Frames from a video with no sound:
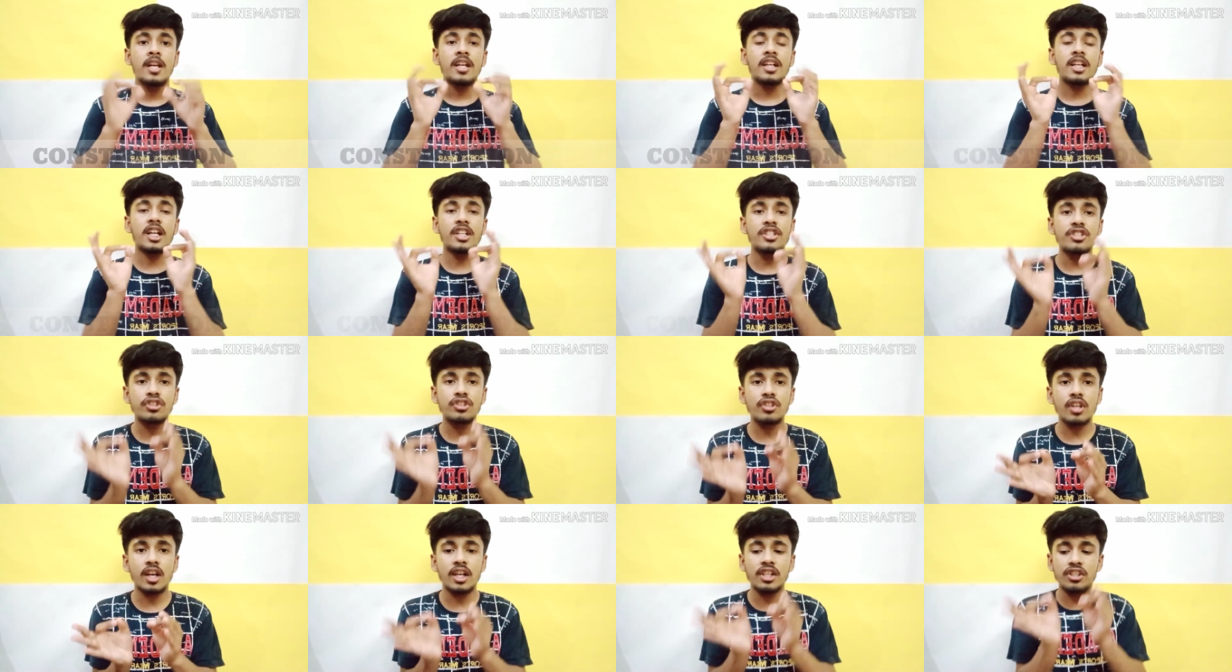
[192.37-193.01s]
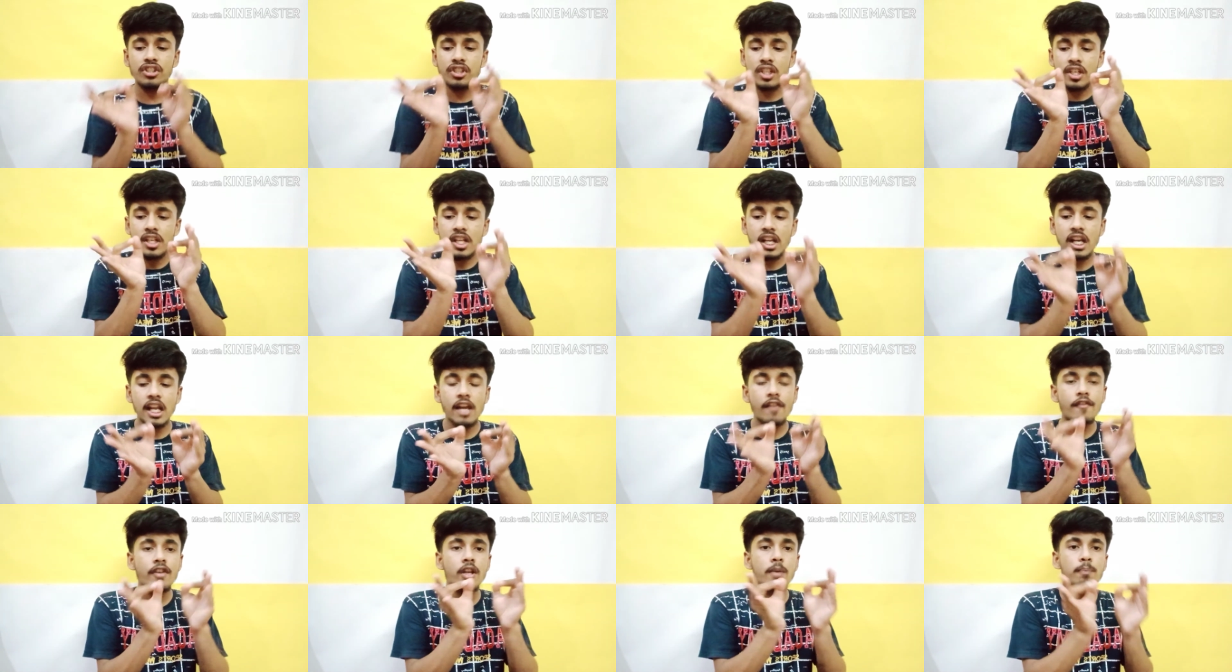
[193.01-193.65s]
कंस्ट्रक्शन
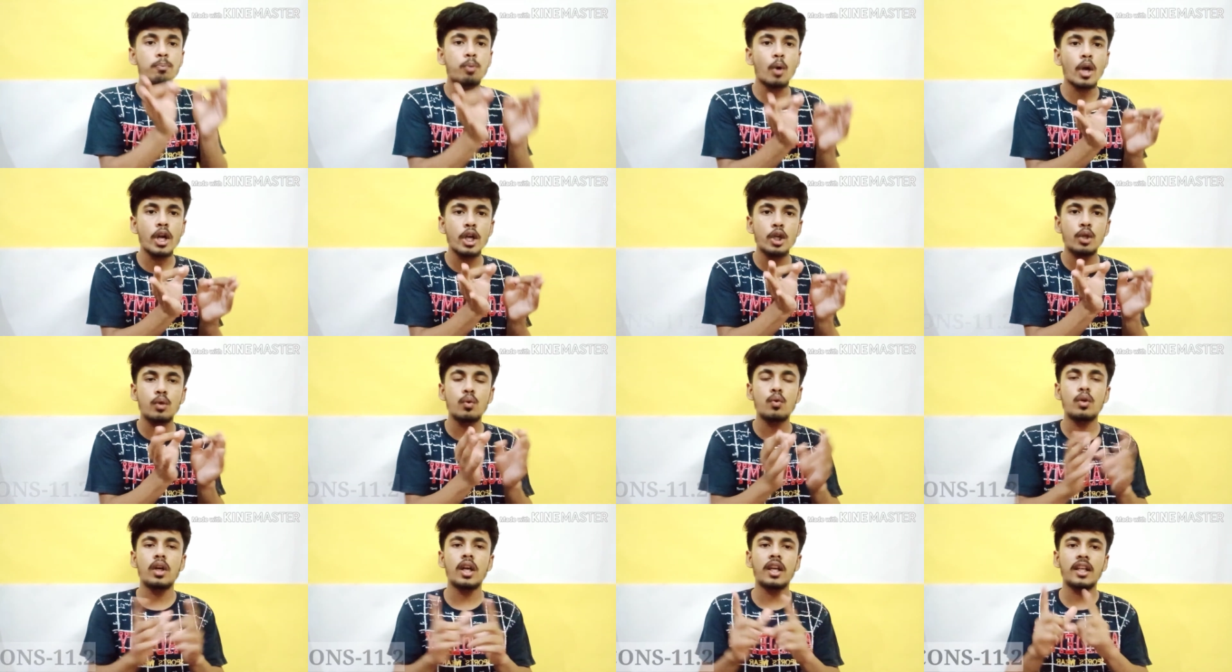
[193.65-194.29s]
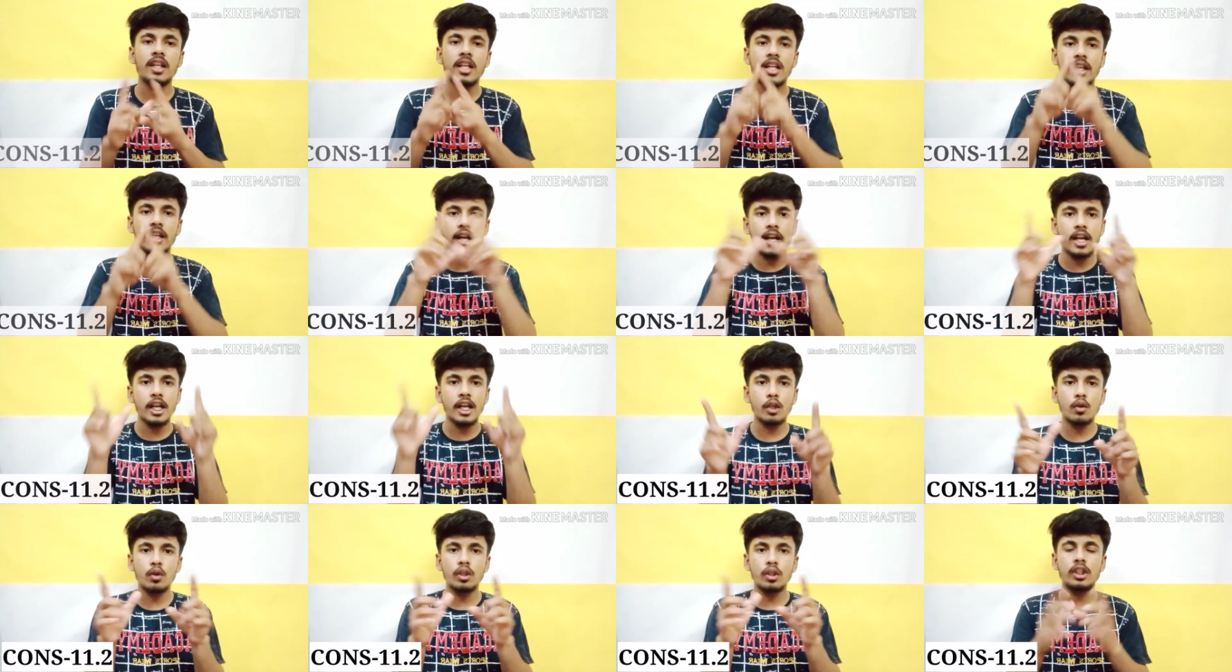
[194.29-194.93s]
11.2 करके एक
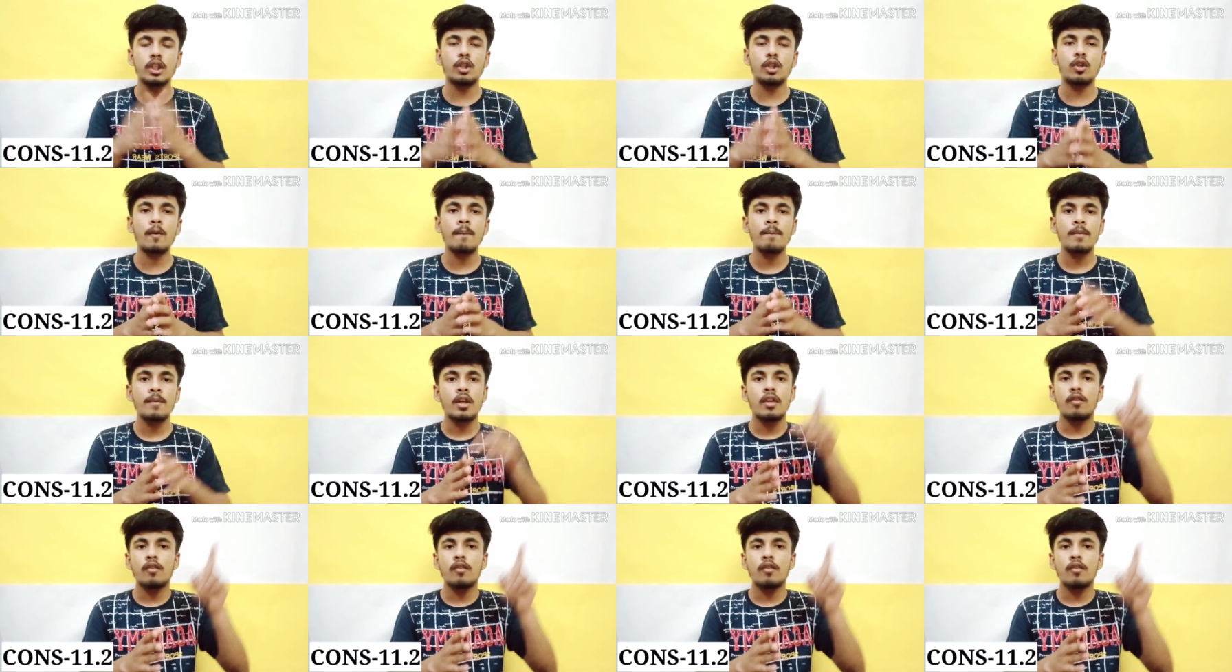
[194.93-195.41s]
हेडिंग होगी देखो